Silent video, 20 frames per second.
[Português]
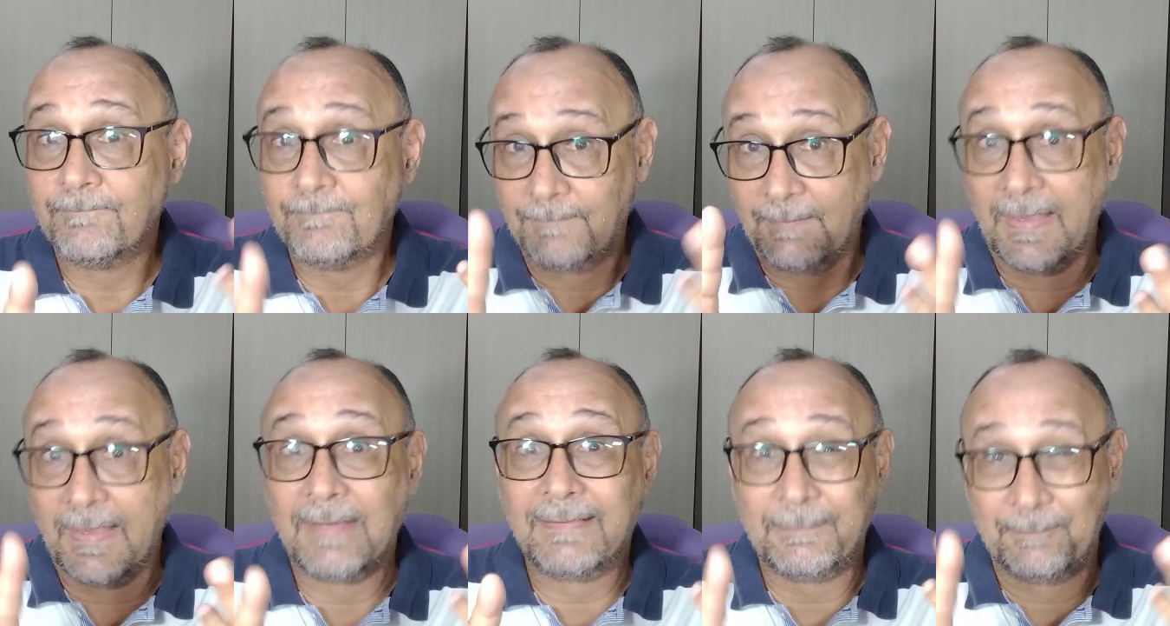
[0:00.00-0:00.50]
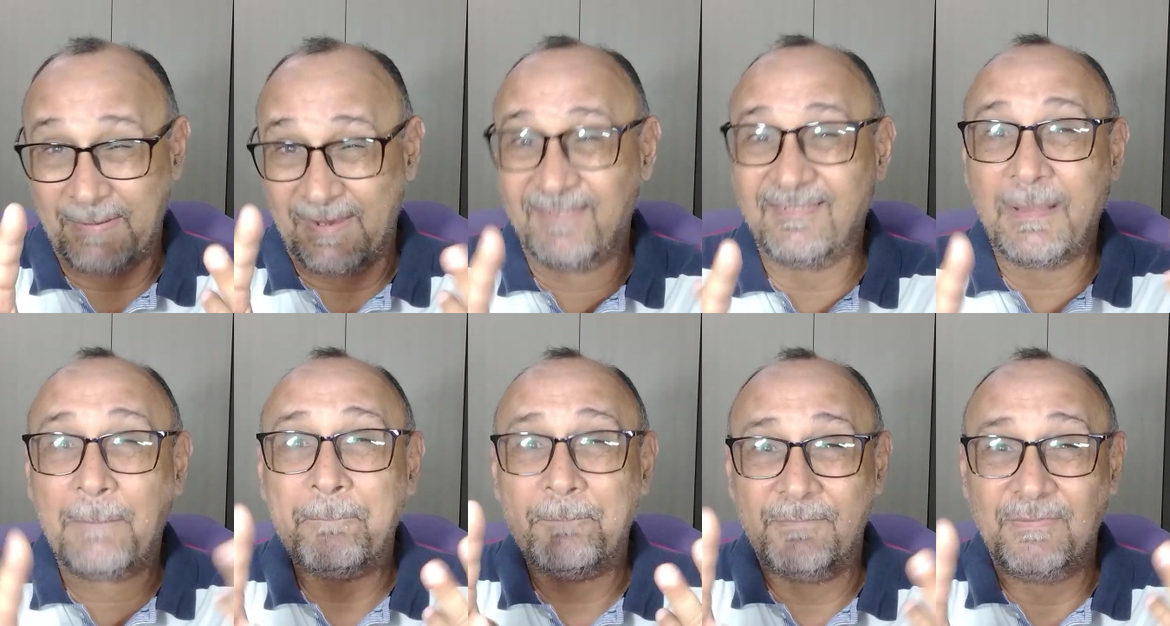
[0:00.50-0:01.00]
Tá, parece
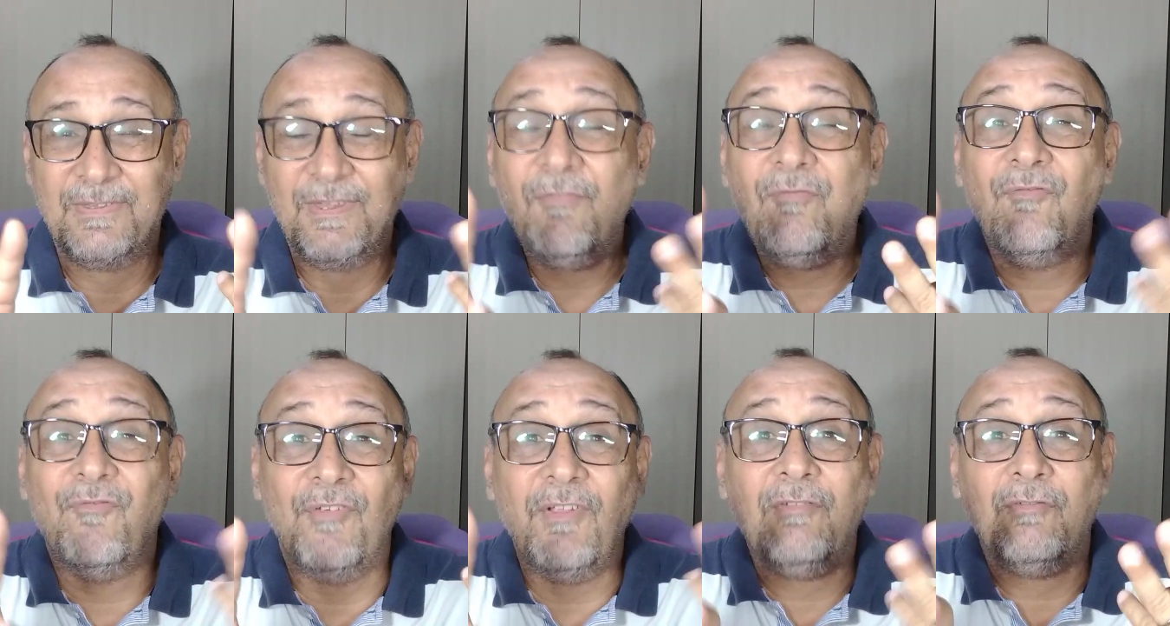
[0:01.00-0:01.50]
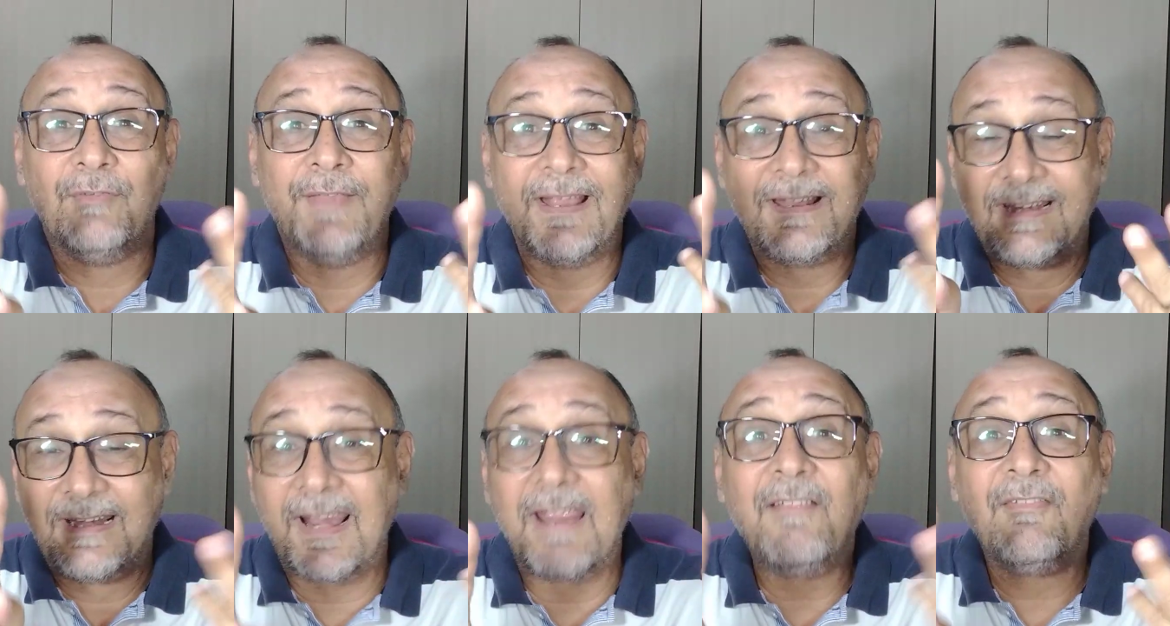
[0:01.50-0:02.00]
que tá difícil, né?
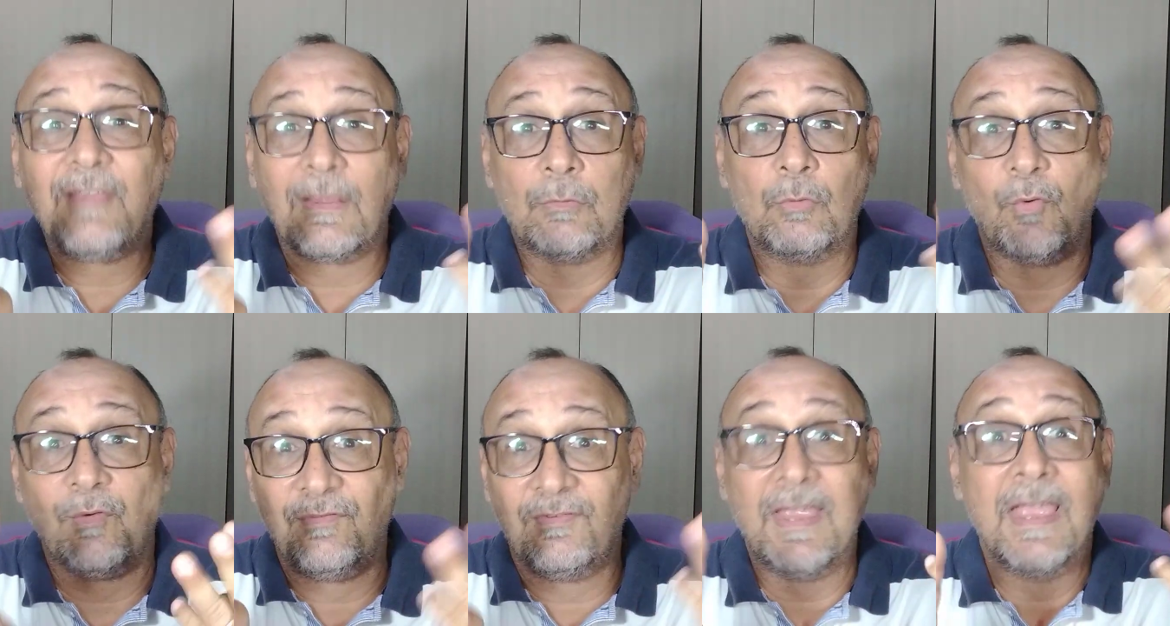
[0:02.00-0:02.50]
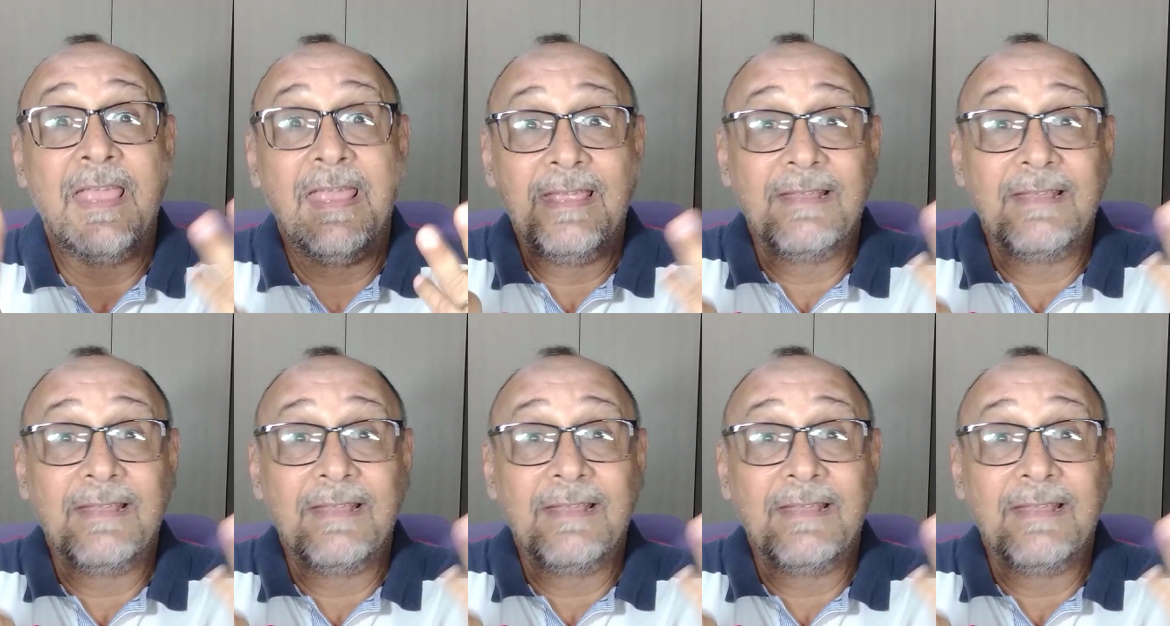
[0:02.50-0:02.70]
3 a 2